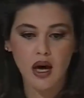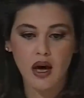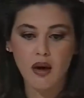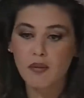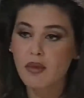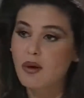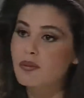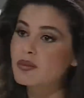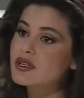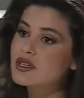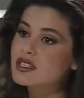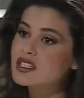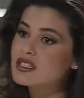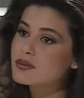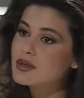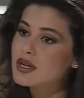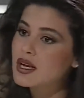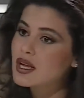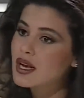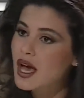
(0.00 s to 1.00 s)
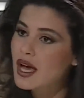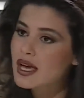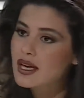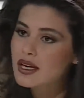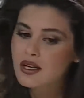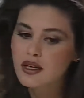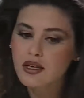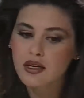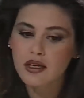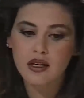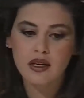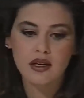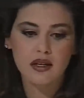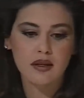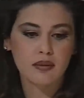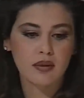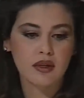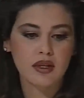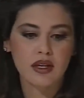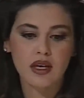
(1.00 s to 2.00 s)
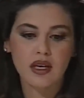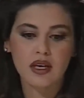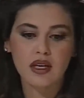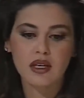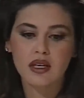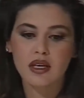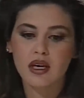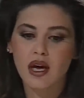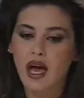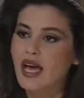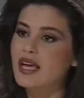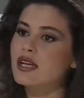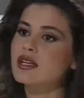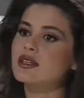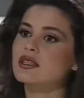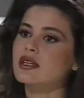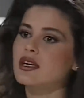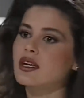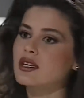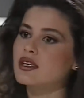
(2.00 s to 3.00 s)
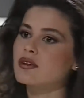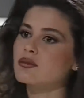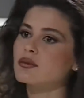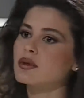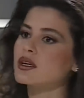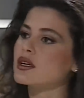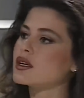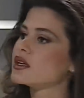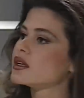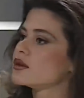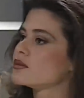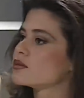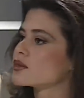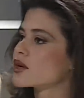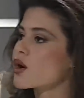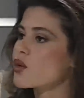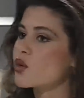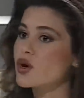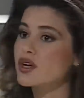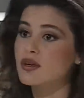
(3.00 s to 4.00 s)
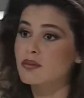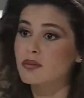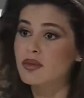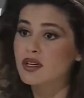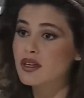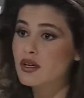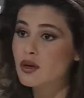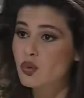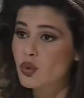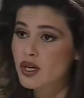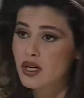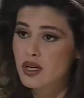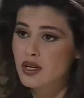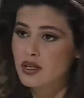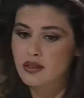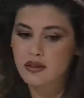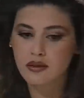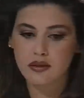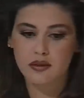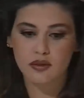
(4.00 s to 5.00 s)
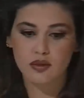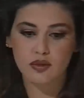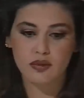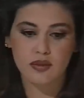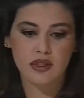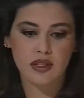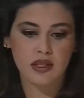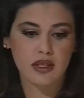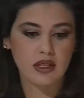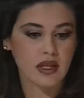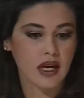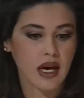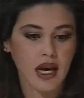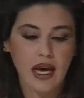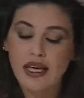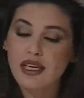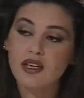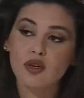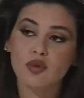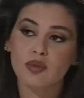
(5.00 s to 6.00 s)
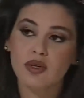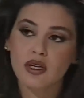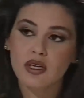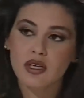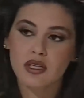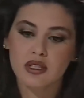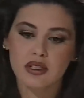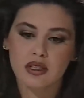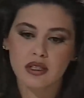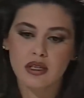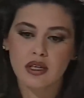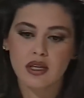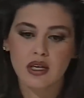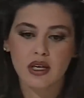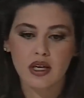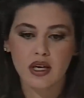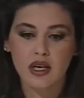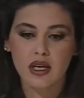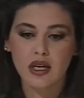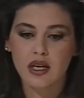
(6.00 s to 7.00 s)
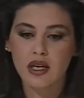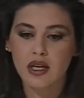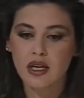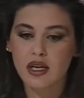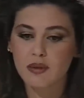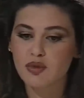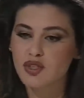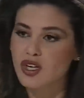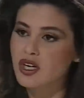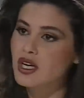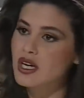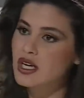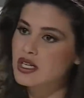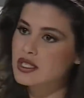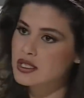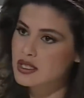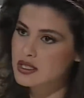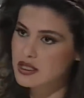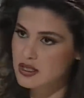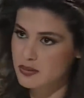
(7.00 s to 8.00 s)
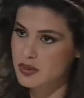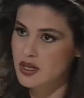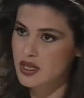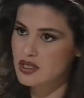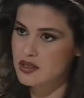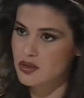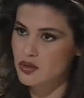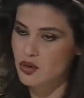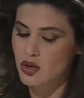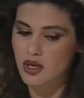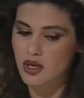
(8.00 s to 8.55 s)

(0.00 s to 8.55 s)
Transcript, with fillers: اما بالنسبه للعائله اللي بالنهايه عائلتي القريبه اللي مكونه من الوالد ومن خي ومن اختي اللي بشكل اساسي بياثروا